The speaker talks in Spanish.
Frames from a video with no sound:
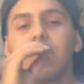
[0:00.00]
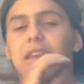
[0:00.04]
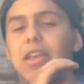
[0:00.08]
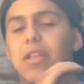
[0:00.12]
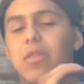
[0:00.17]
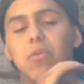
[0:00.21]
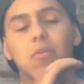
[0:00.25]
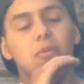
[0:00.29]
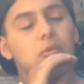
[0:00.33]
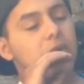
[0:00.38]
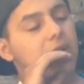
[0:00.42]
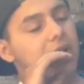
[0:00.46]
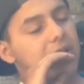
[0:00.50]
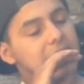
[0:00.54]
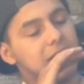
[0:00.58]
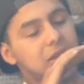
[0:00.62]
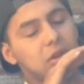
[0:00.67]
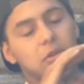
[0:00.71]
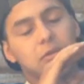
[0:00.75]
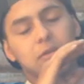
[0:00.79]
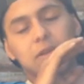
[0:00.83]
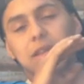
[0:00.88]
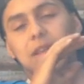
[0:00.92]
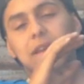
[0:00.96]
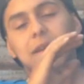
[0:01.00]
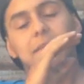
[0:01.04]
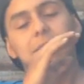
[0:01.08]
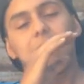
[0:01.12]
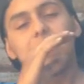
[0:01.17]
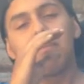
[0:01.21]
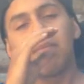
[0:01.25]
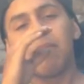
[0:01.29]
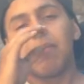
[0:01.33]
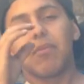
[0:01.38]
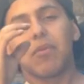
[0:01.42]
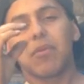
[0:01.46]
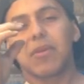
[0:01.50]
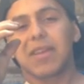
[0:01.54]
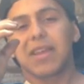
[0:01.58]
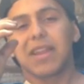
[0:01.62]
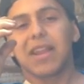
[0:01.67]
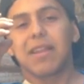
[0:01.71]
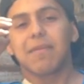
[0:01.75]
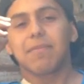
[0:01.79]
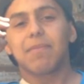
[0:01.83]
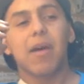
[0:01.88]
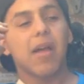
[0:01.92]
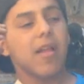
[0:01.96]
que nunca se lo olvide, porque
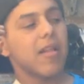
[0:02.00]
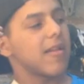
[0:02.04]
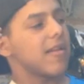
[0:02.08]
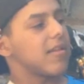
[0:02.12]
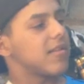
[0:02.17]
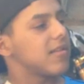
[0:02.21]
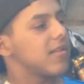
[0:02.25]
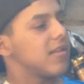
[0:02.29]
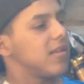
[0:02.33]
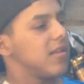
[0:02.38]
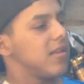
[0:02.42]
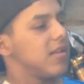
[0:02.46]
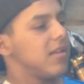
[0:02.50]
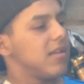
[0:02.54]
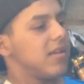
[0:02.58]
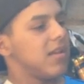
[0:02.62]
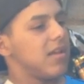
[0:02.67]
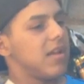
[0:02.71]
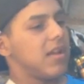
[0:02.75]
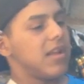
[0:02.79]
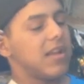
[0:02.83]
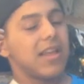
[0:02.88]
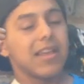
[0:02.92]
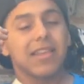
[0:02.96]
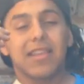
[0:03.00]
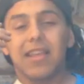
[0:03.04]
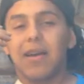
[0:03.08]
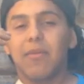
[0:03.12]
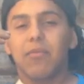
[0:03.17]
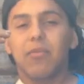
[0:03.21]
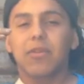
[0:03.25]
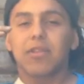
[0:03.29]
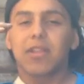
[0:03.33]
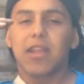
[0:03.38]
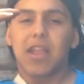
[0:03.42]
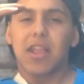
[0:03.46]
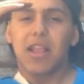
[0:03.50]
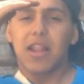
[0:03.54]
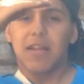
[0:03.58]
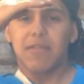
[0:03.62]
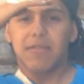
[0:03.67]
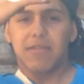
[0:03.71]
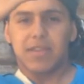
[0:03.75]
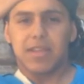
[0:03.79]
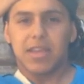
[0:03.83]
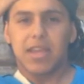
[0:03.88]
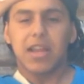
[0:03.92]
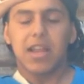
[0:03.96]
las patas la tenía puesta entre la
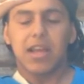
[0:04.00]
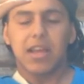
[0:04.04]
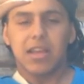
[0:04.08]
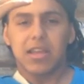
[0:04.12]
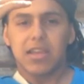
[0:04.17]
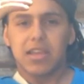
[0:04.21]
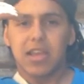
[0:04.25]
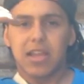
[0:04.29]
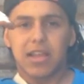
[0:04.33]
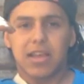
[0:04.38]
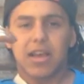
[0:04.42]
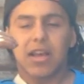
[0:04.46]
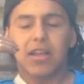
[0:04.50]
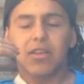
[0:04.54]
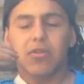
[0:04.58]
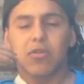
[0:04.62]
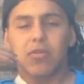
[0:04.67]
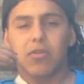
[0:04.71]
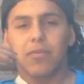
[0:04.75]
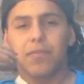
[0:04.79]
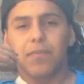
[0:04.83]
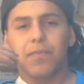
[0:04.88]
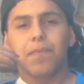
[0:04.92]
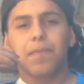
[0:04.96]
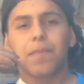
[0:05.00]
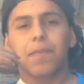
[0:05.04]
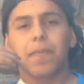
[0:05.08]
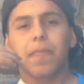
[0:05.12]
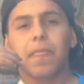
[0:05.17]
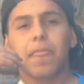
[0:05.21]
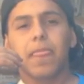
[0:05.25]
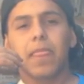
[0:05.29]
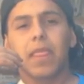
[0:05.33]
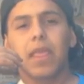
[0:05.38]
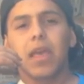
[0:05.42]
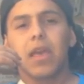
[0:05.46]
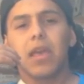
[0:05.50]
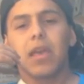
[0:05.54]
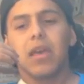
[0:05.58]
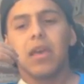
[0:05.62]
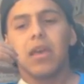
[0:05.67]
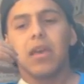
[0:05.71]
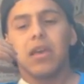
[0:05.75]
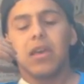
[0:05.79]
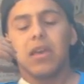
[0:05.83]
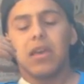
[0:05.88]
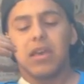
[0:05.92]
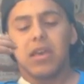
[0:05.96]
visera y el casco.
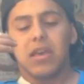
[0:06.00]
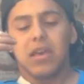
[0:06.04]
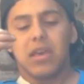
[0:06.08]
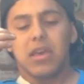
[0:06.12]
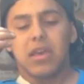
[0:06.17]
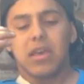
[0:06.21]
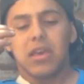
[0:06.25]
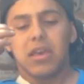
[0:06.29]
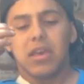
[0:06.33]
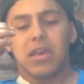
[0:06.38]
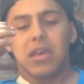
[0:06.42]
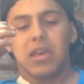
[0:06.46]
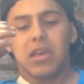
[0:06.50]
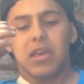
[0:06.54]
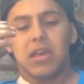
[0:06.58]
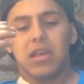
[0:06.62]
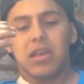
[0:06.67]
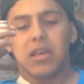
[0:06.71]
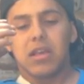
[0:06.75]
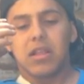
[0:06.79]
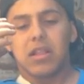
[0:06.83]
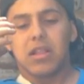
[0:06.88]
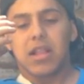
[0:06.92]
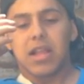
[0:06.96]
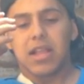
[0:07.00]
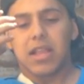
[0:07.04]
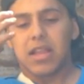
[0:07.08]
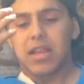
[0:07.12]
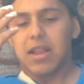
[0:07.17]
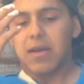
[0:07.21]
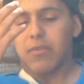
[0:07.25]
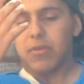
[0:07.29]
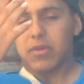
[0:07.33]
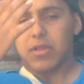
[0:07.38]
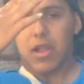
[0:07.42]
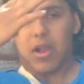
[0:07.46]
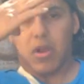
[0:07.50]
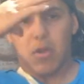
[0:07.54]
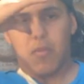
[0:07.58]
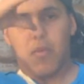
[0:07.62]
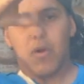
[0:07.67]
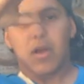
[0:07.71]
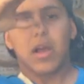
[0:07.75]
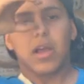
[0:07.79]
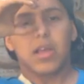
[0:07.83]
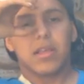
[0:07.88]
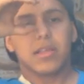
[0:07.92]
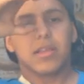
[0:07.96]
Y la tenía puesta como
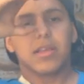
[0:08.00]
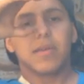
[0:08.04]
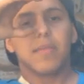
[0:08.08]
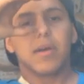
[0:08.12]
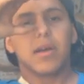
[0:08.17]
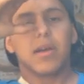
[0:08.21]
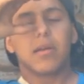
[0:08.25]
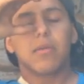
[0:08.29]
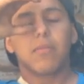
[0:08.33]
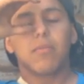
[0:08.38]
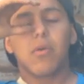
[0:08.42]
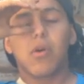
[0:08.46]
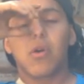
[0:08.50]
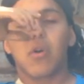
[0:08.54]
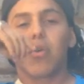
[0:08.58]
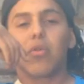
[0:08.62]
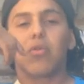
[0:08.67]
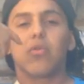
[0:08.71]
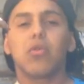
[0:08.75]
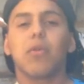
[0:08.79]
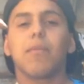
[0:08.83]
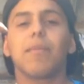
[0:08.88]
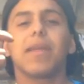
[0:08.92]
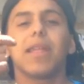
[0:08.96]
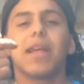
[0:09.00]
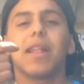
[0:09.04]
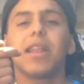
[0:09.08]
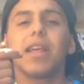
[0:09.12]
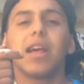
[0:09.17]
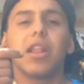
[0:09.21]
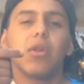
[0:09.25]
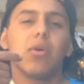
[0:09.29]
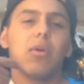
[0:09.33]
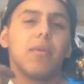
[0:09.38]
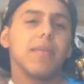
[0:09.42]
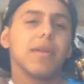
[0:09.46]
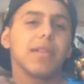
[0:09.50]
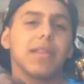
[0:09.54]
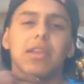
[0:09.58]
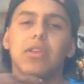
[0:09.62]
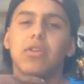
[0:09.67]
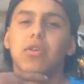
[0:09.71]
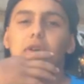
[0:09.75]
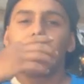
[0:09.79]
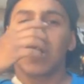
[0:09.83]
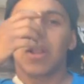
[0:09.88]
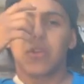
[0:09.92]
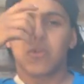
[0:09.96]
acá encima. Pues cuando uno pedalea, normalmente
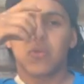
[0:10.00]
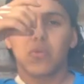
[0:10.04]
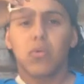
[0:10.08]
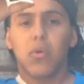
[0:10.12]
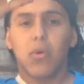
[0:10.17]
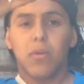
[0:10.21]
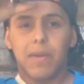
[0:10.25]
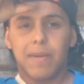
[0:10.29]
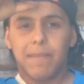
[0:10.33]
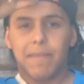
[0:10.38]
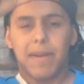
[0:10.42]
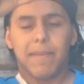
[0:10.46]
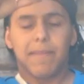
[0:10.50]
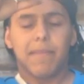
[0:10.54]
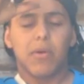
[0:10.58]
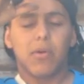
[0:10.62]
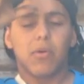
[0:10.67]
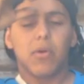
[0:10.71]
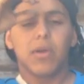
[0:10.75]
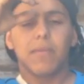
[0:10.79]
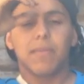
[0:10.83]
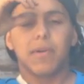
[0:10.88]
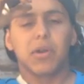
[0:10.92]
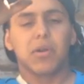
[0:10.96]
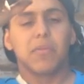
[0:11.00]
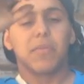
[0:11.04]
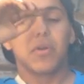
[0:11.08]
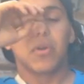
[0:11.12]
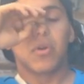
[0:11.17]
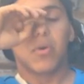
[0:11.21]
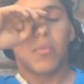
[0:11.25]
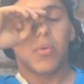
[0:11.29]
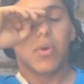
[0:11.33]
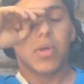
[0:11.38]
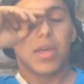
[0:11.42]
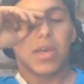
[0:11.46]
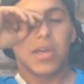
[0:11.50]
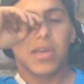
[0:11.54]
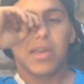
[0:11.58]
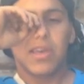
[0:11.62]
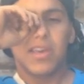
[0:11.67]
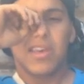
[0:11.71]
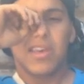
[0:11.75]
yo la subo y me pongo ahí para que no me incomode.